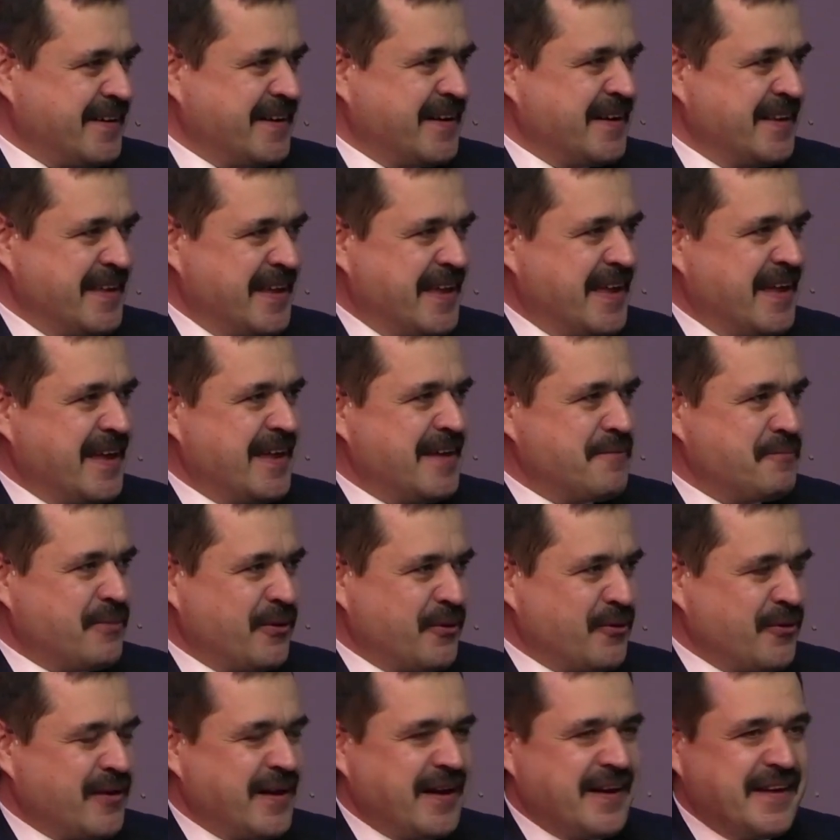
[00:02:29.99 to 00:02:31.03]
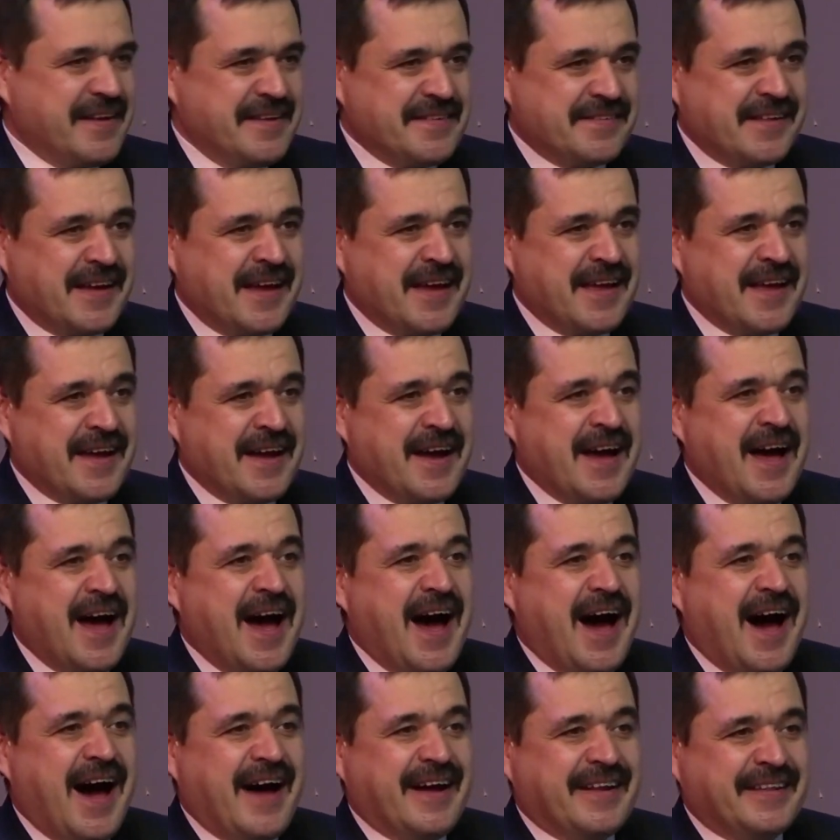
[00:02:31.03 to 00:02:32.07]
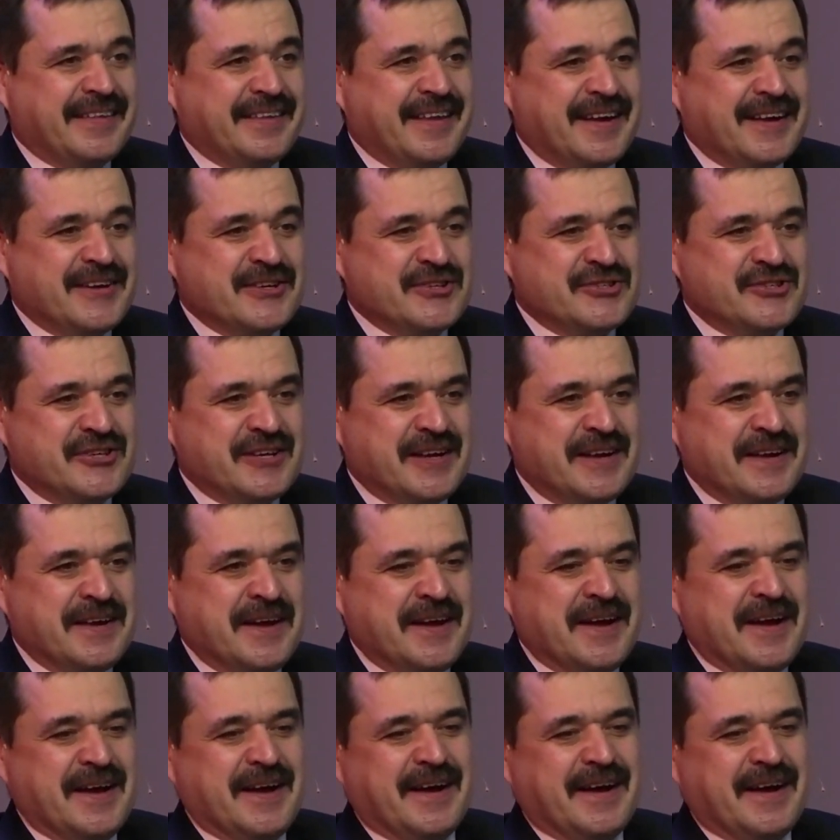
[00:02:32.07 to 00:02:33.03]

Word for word: книги пророка Исаия, а также